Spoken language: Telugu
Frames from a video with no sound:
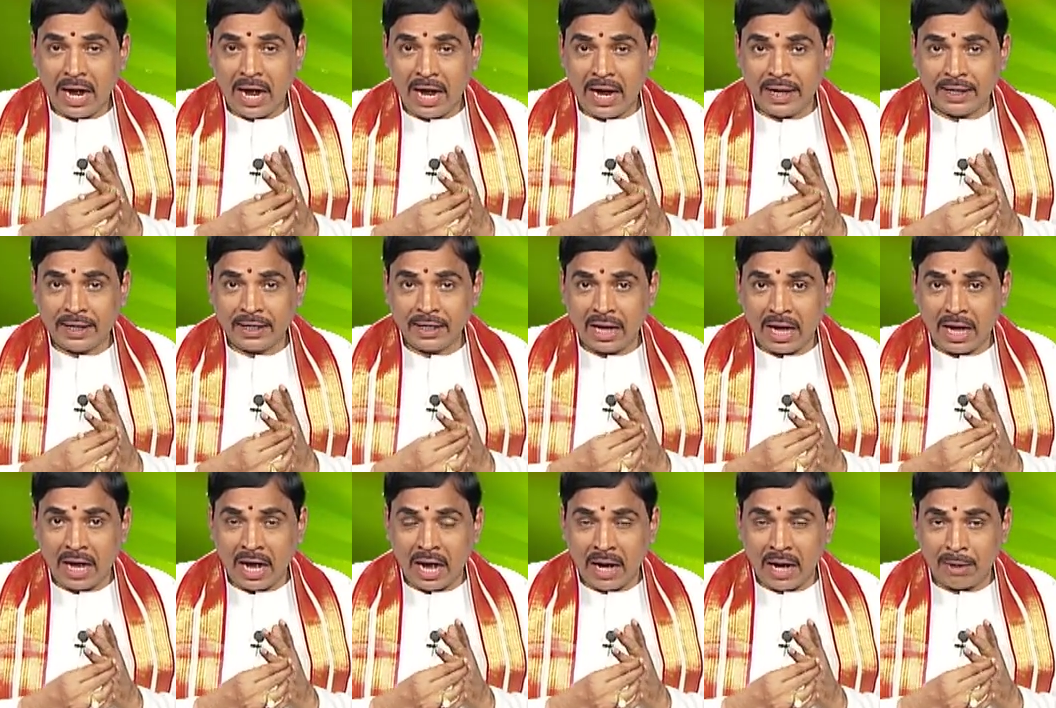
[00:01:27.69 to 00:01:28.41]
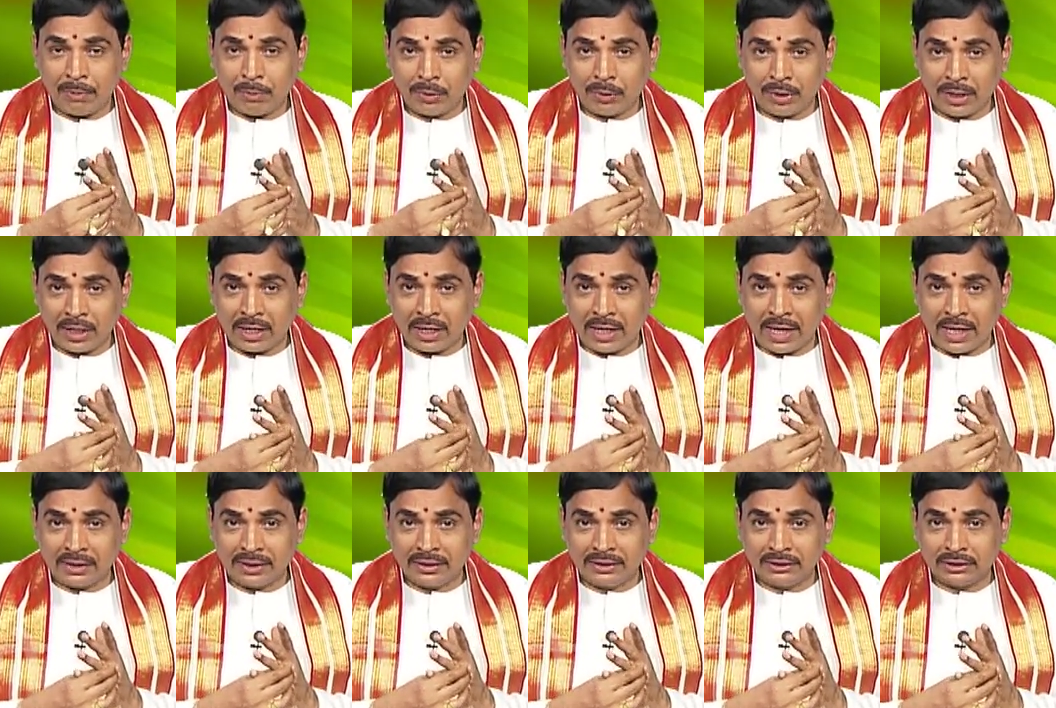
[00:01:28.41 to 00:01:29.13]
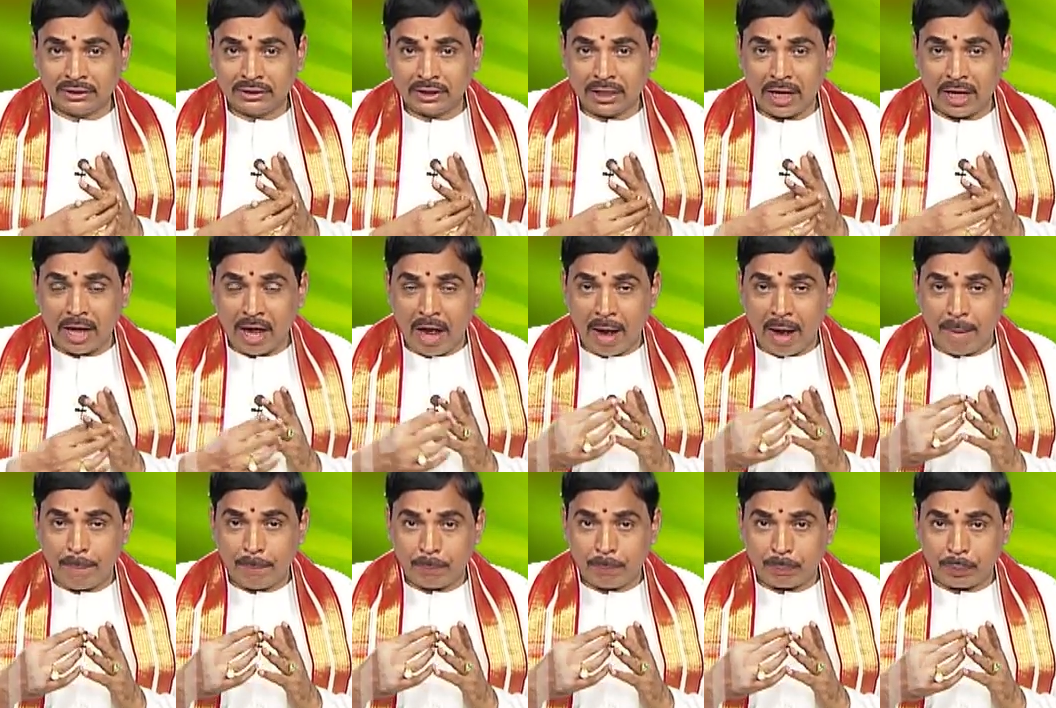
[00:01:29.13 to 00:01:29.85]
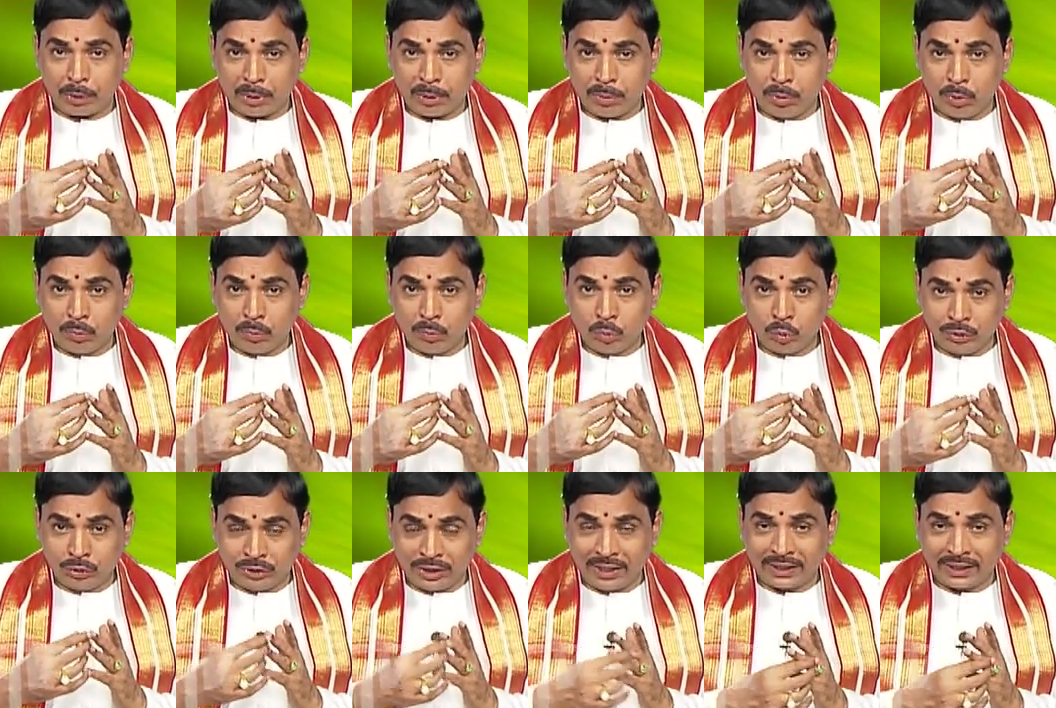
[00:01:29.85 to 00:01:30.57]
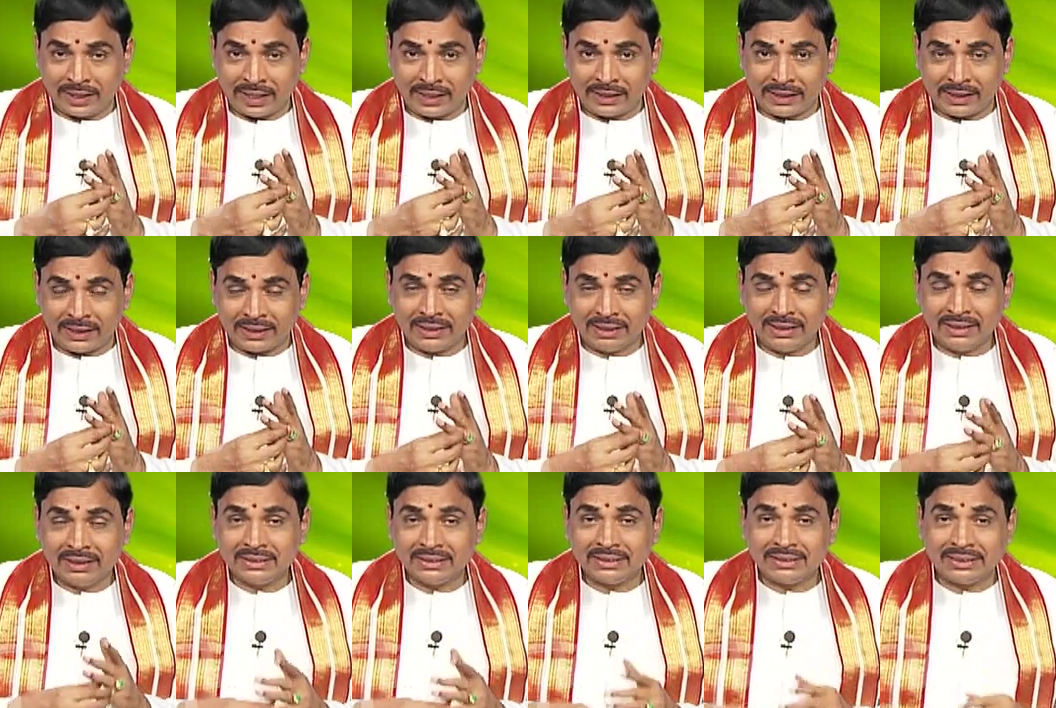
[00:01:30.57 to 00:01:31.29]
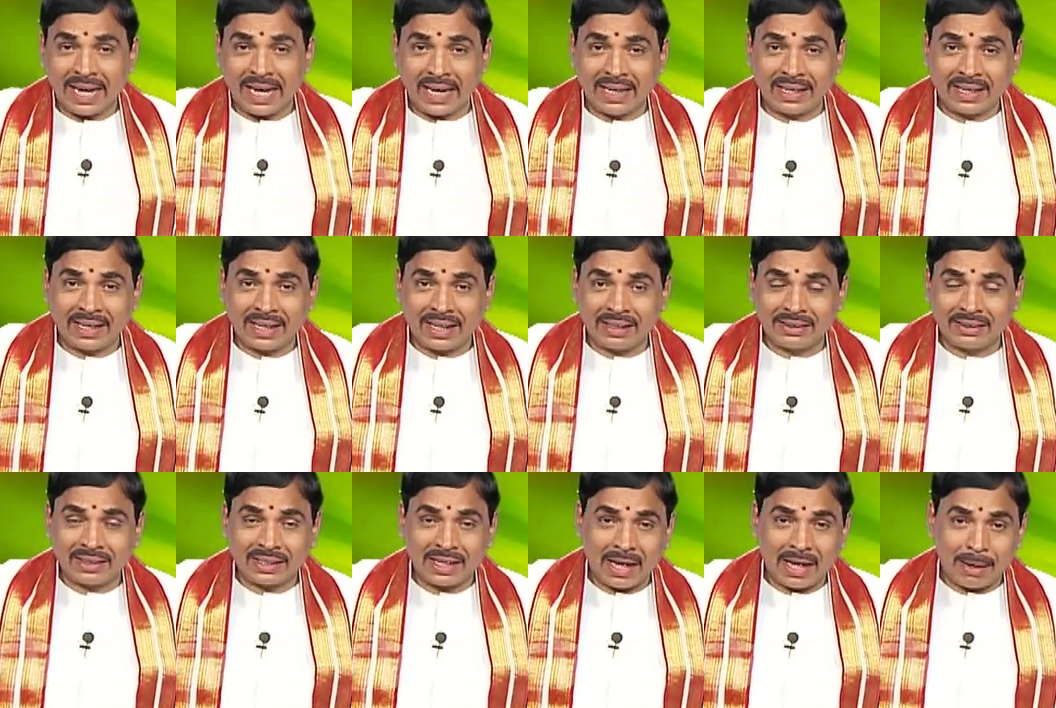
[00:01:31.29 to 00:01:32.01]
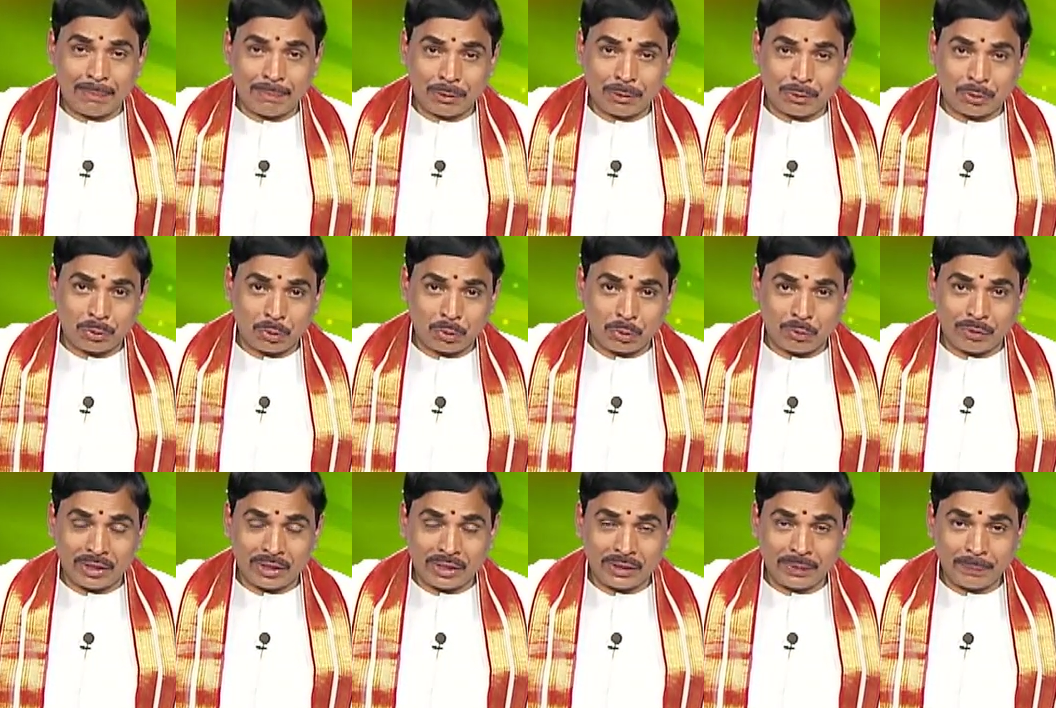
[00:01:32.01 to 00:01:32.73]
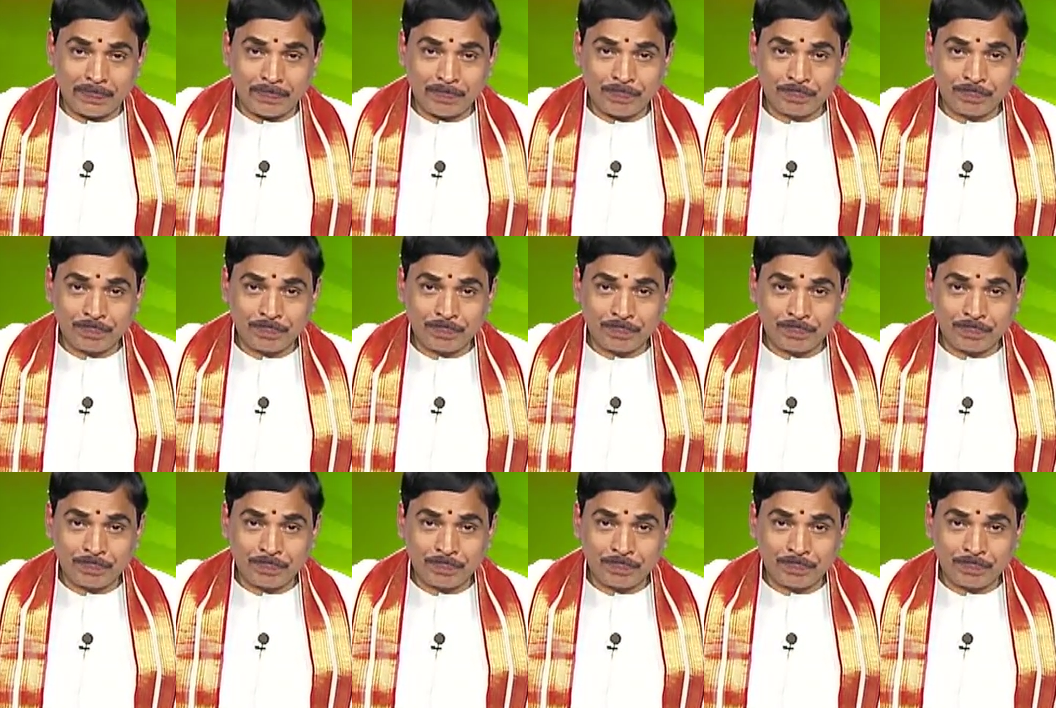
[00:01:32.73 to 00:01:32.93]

ఆయన ఆ ఉంగరాన్ని ఇస్తే ఆ ప్రభు ముద్రికని జాగ్రత్తగా పెట్టుకోవాలి